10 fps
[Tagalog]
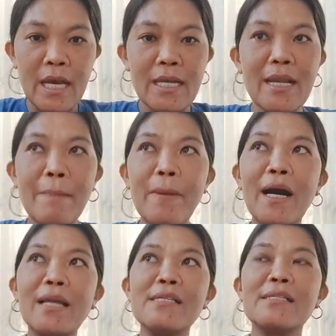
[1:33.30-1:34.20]

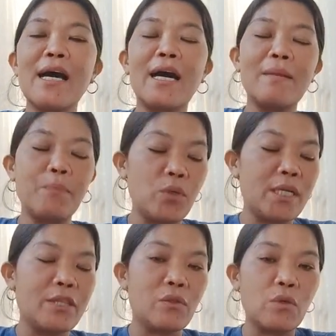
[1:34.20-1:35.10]
Napakaalinsangan po
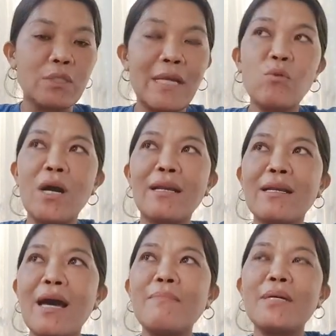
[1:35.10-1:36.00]
dito sa lugar
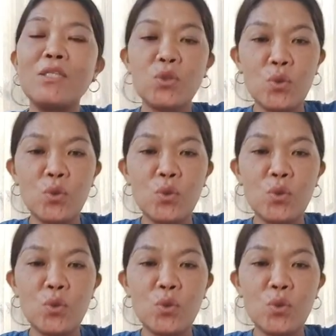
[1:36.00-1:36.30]
namin.